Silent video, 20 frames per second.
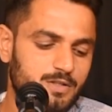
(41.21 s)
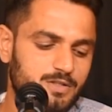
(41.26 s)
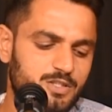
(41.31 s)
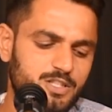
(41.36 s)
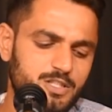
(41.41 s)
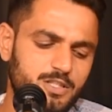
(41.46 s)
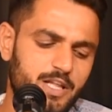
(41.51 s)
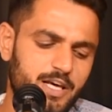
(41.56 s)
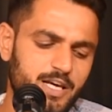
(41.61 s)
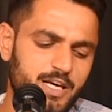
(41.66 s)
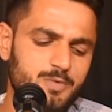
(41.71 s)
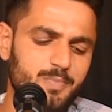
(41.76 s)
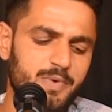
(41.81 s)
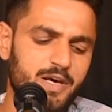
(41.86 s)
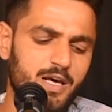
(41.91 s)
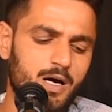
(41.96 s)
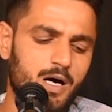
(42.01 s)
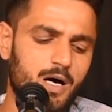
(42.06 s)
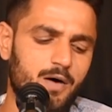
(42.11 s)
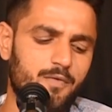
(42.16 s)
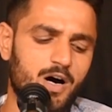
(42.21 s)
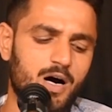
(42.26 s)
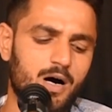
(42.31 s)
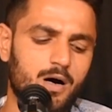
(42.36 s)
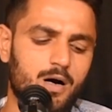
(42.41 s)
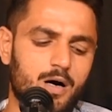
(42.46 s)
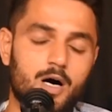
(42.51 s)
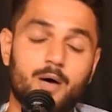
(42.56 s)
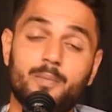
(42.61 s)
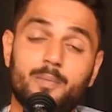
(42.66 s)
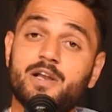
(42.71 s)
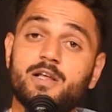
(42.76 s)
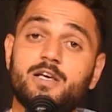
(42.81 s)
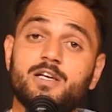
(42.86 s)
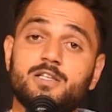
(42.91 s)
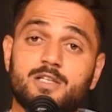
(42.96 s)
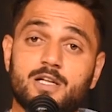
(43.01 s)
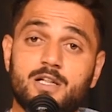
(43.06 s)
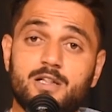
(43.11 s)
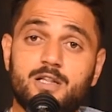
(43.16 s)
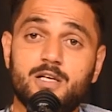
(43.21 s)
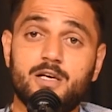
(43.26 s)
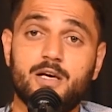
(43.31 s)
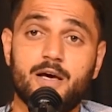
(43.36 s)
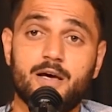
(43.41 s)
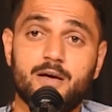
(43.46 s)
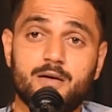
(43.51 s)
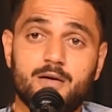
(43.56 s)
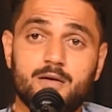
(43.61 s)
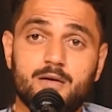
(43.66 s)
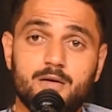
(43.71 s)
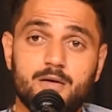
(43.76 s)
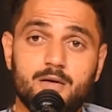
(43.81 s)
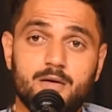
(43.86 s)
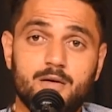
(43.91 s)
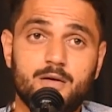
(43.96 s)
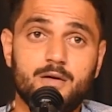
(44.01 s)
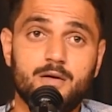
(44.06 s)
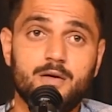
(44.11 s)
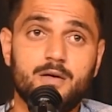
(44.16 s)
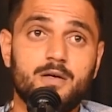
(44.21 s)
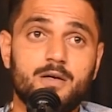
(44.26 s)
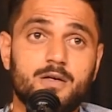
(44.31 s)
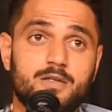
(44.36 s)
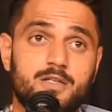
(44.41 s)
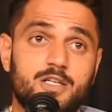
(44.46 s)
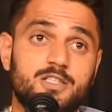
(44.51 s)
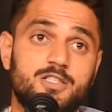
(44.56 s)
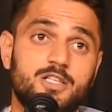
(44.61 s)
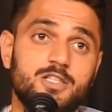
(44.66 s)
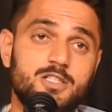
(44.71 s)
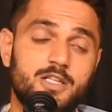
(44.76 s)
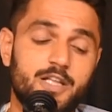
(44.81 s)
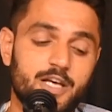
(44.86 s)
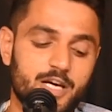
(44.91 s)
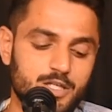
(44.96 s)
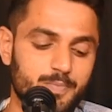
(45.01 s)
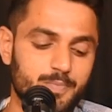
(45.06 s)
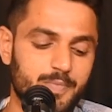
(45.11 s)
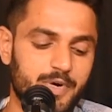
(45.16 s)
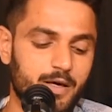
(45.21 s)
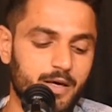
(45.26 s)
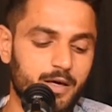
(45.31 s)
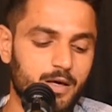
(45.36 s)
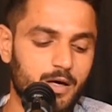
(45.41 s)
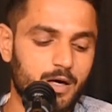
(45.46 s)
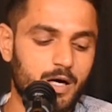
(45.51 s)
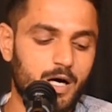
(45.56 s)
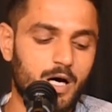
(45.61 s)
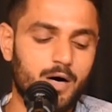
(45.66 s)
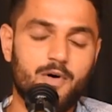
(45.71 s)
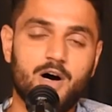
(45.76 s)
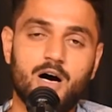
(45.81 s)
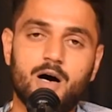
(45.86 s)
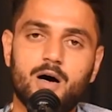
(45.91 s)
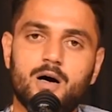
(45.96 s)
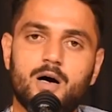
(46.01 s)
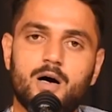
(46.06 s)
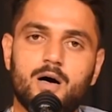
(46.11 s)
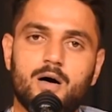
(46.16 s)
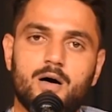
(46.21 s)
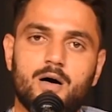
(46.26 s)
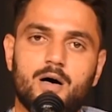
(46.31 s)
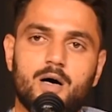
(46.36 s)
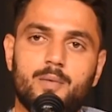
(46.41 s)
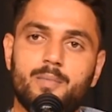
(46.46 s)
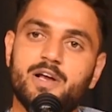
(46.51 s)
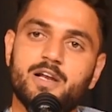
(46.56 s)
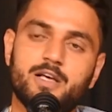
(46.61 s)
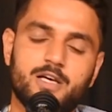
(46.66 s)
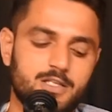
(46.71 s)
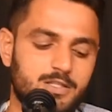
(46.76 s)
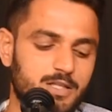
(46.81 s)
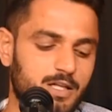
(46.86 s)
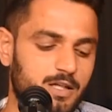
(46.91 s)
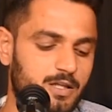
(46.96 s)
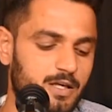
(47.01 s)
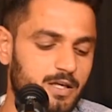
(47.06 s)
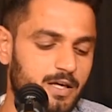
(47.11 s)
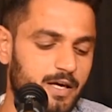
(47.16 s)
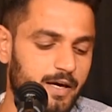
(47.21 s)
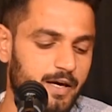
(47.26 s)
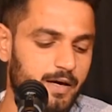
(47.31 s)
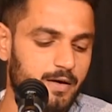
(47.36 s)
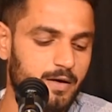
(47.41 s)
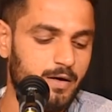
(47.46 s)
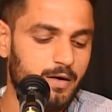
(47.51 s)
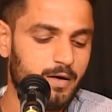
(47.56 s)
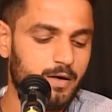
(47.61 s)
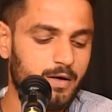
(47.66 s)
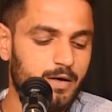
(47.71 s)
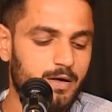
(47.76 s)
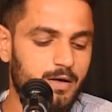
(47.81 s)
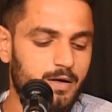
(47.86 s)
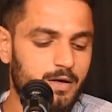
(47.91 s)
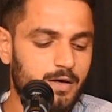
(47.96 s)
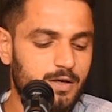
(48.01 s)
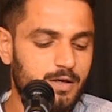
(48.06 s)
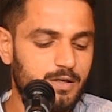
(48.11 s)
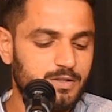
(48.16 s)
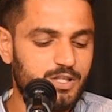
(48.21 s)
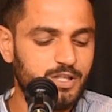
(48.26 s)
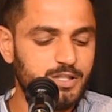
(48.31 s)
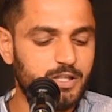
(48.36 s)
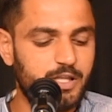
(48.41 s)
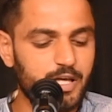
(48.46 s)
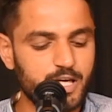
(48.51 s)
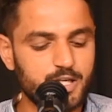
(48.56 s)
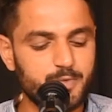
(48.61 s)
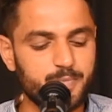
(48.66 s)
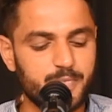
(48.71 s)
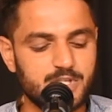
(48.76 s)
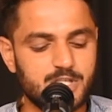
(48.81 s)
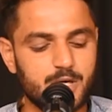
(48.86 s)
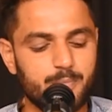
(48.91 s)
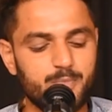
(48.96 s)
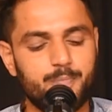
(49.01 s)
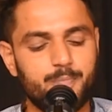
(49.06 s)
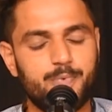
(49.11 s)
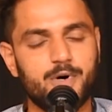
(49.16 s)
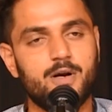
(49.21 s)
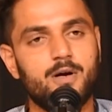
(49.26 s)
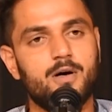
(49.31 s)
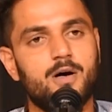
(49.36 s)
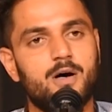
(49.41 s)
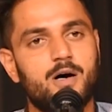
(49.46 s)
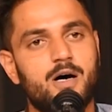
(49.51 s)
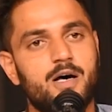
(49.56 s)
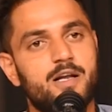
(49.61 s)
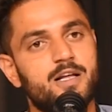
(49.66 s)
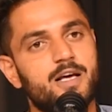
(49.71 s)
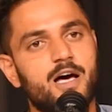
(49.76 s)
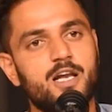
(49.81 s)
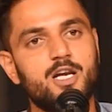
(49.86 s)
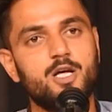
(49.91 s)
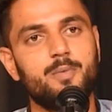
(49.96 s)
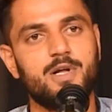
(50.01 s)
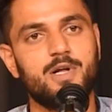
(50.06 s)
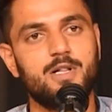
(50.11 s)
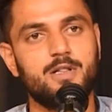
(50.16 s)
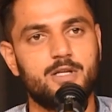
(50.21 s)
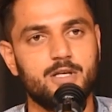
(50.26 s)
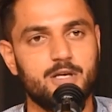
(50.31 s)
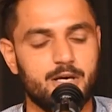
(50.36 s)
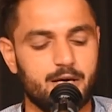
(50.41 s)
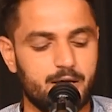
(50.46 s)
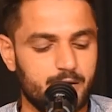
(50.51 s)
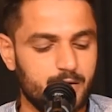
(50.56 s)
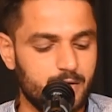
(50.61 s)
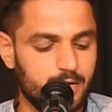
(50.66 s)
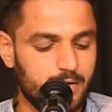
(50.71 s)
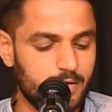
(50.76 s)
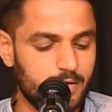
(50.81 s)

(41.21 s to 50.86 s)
जिस देश में हवा अमन की चलती है कि जिस देश में हवा अमन की चलती है जिस देश में जमी पर हरियाली पलती है